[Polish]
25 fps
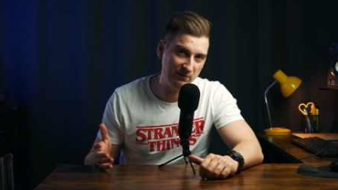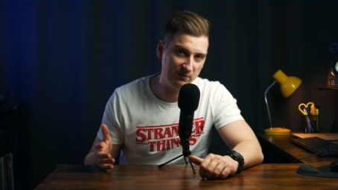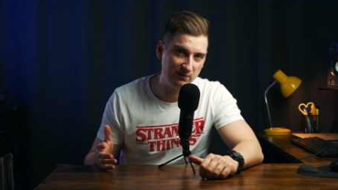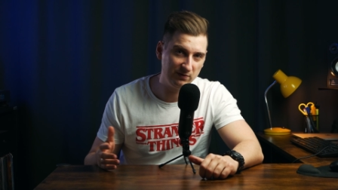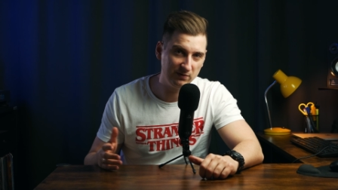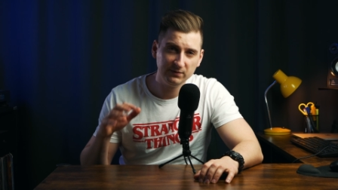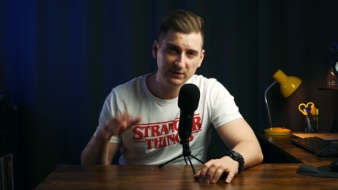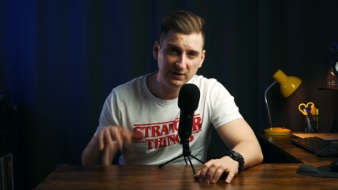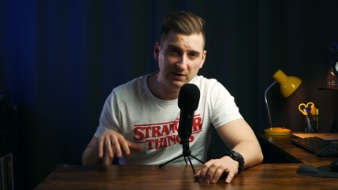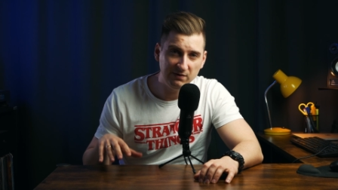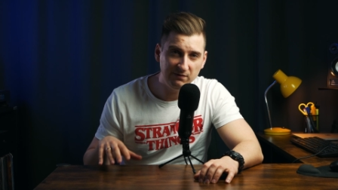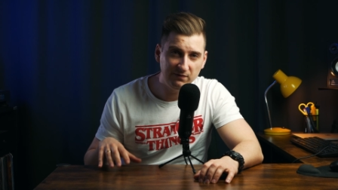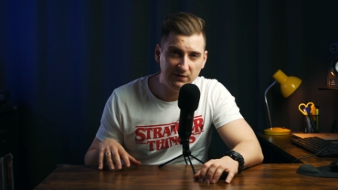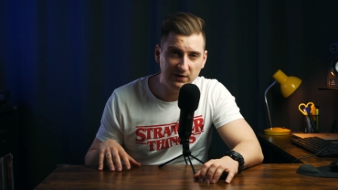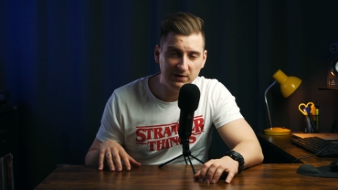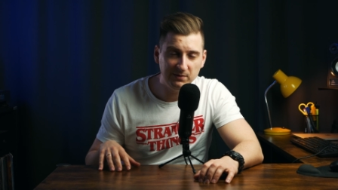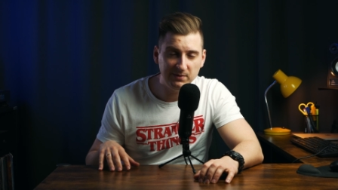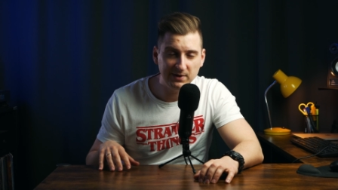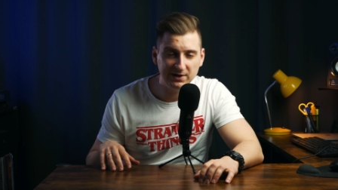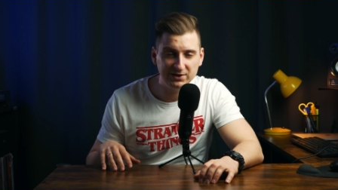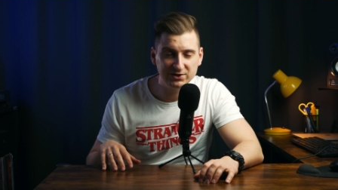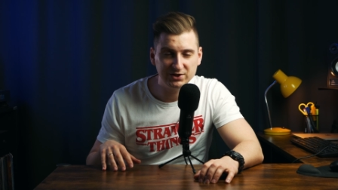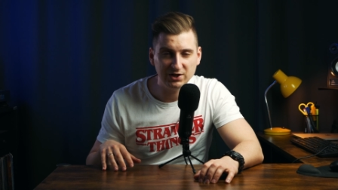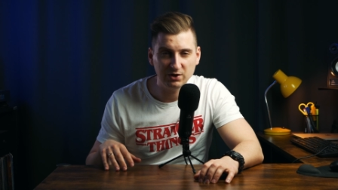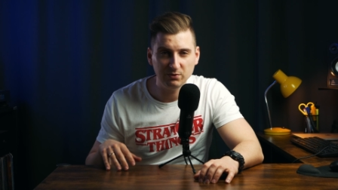W tym filmie
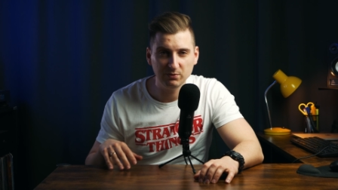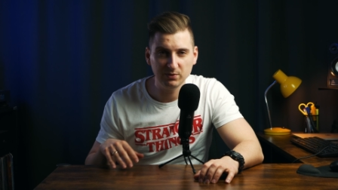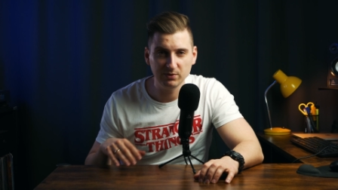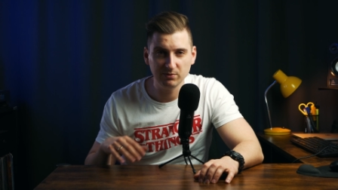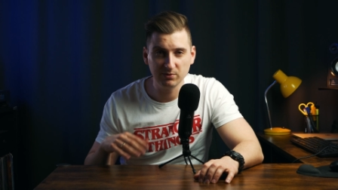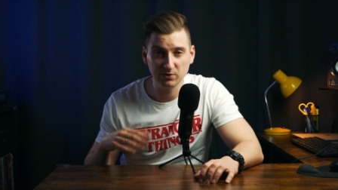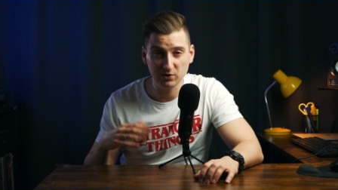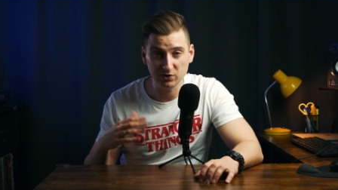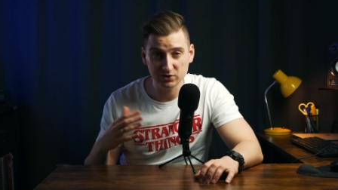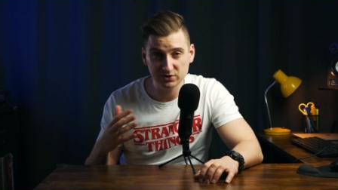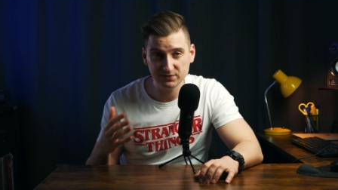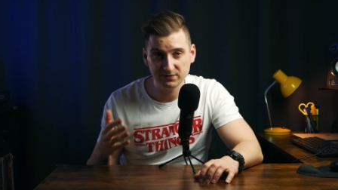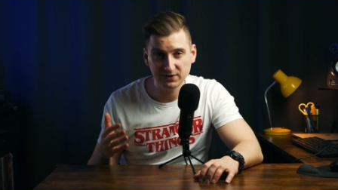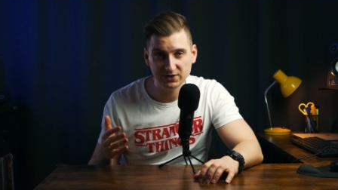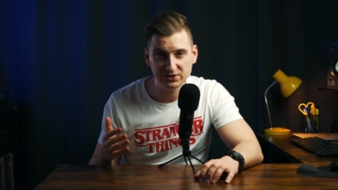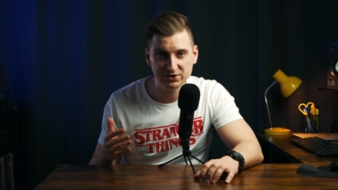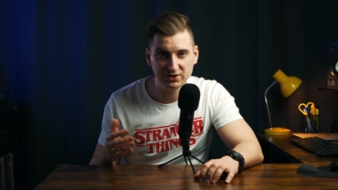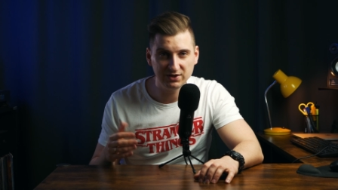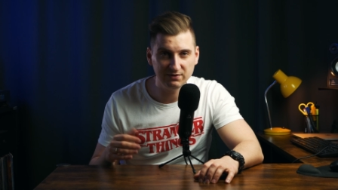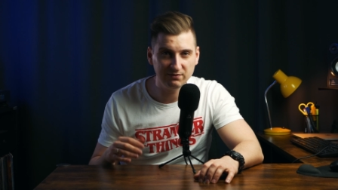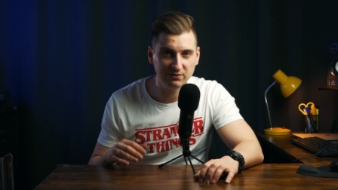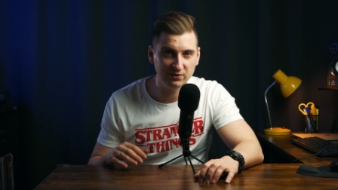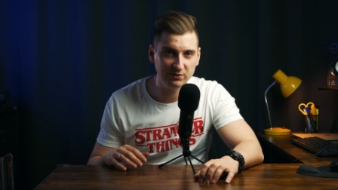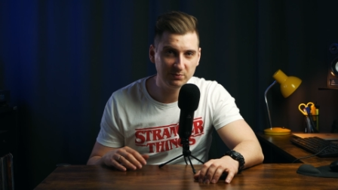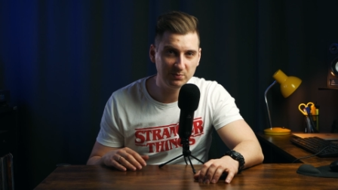chciałbym rozwiać te
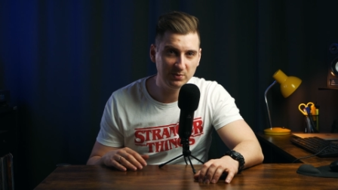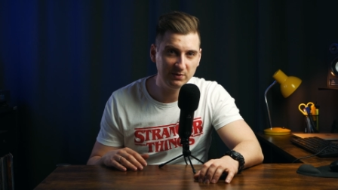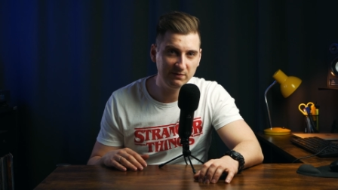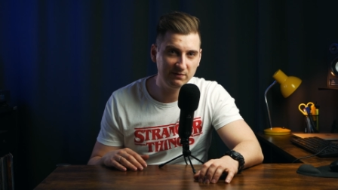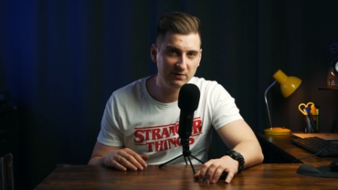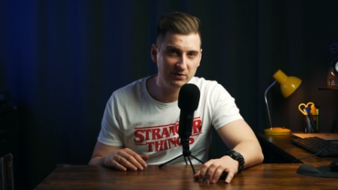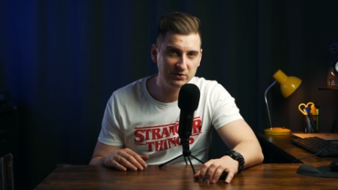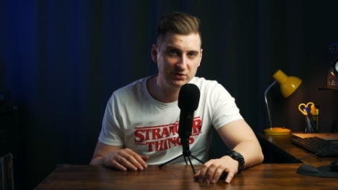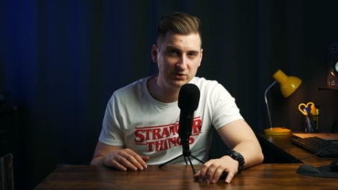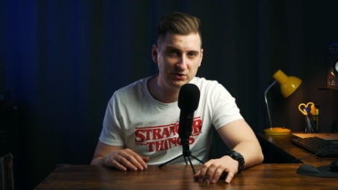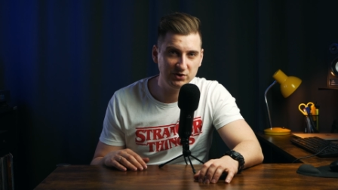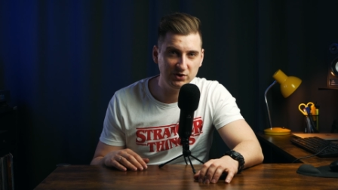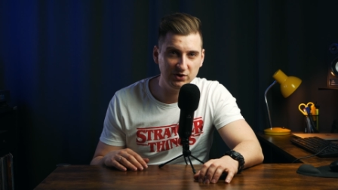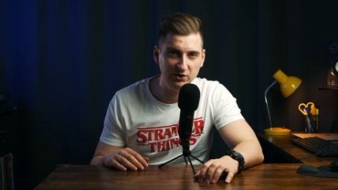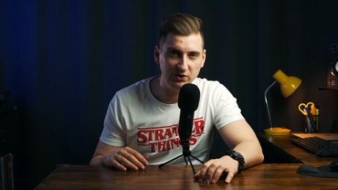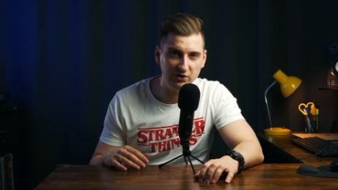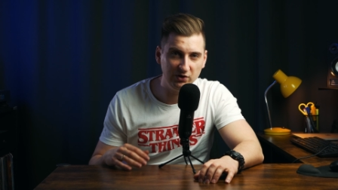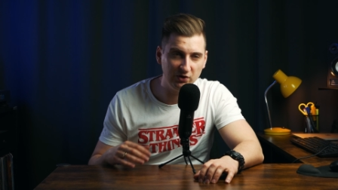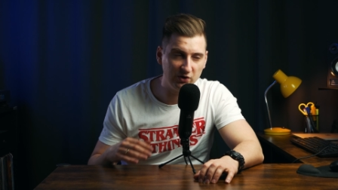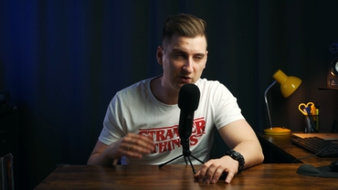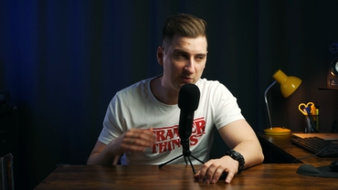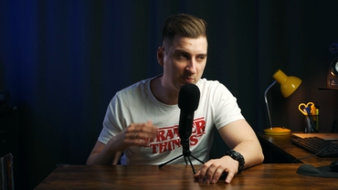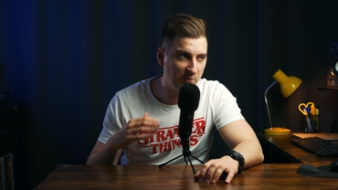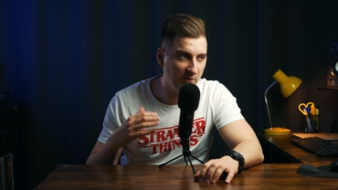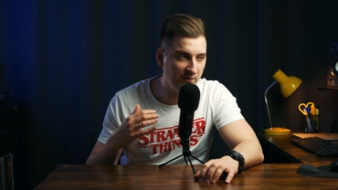wątpliwości i
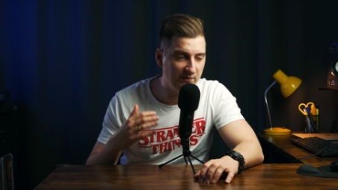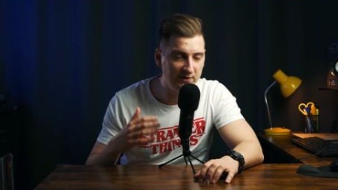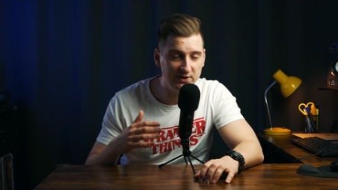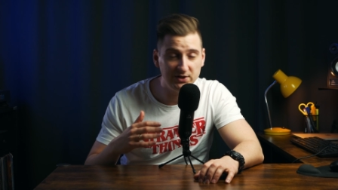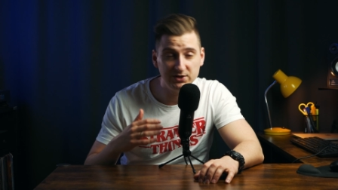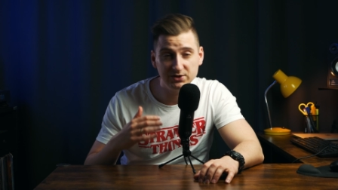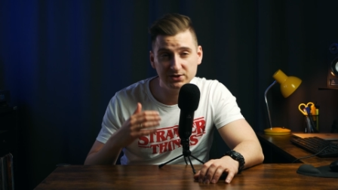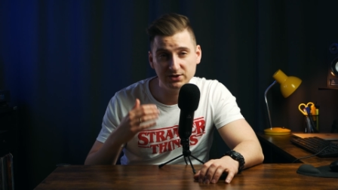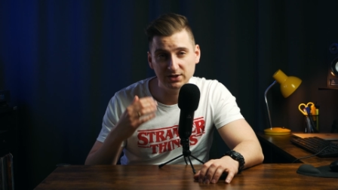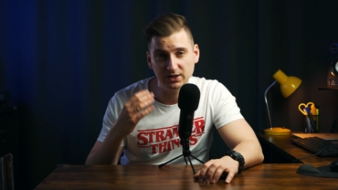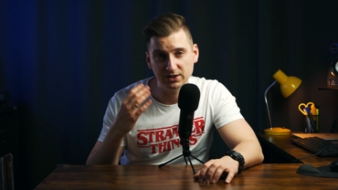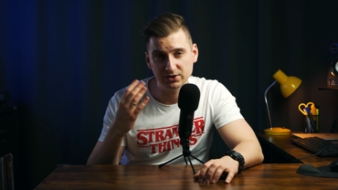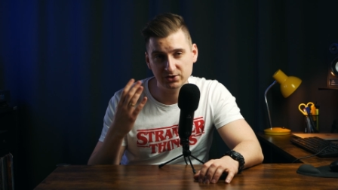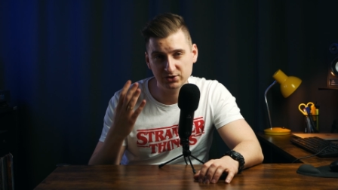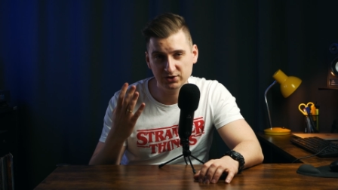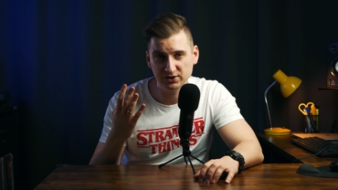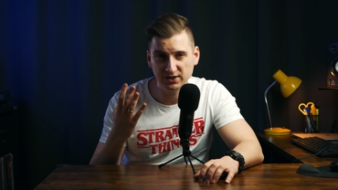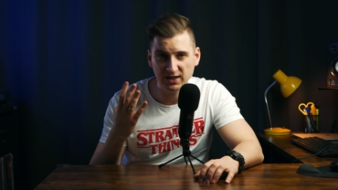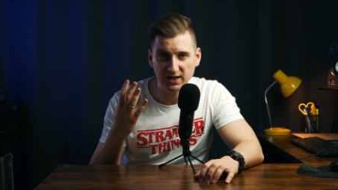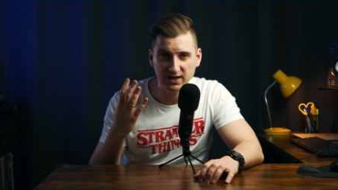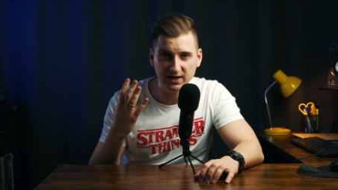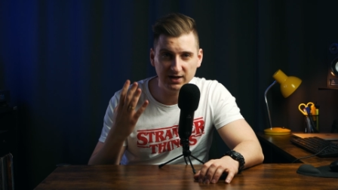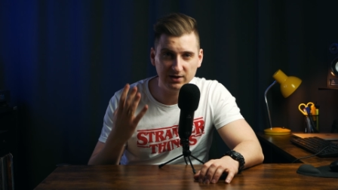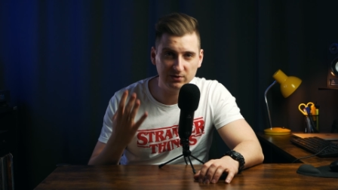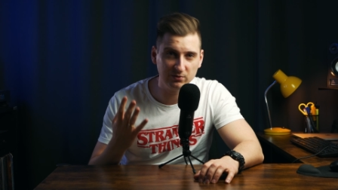odpowiedzieć na
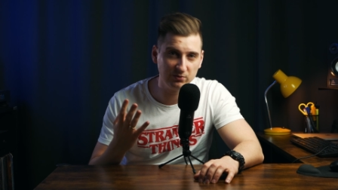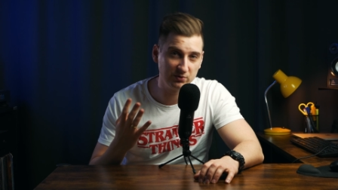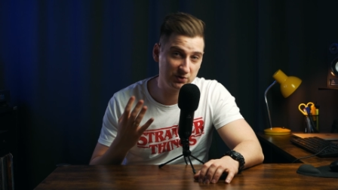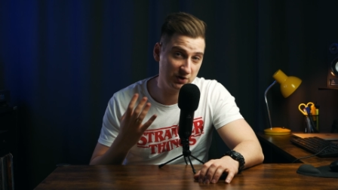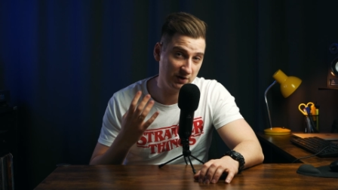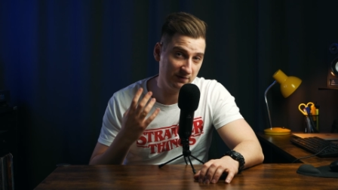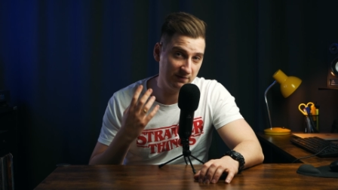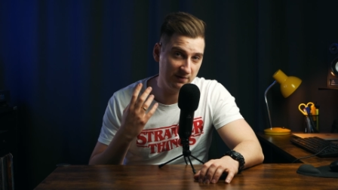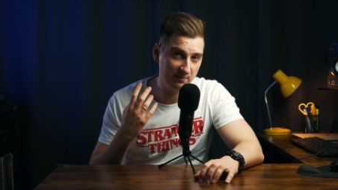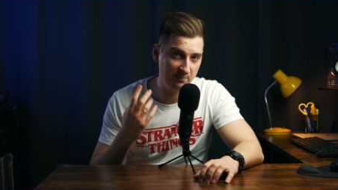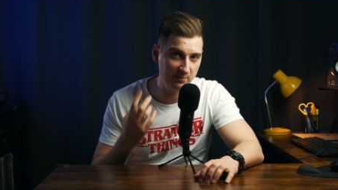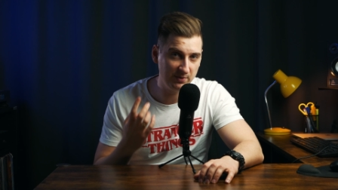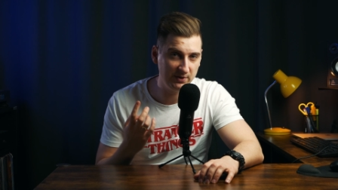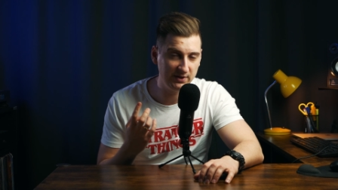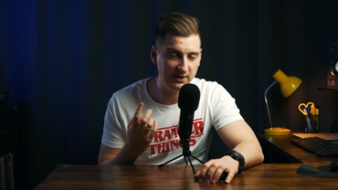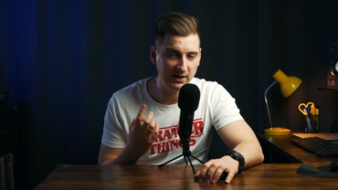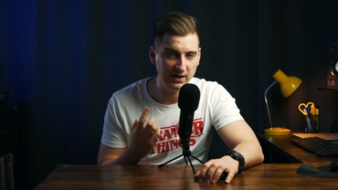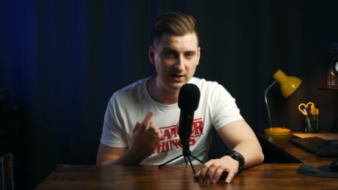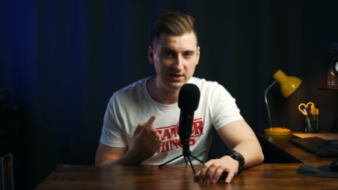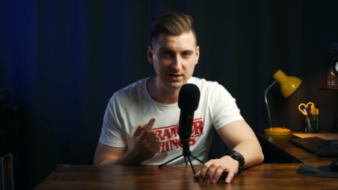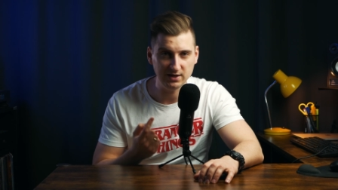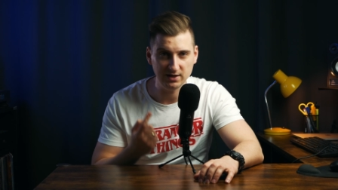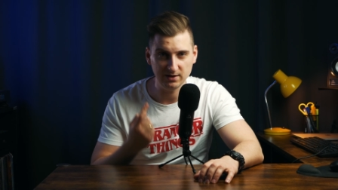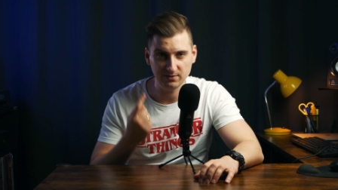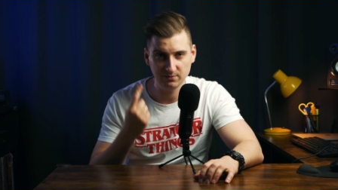cztery kluczowe
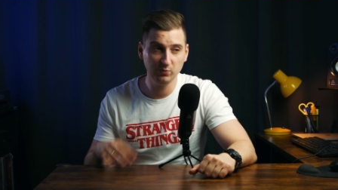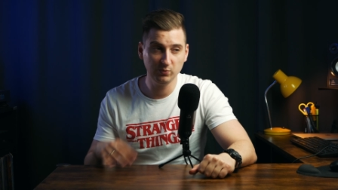pytania.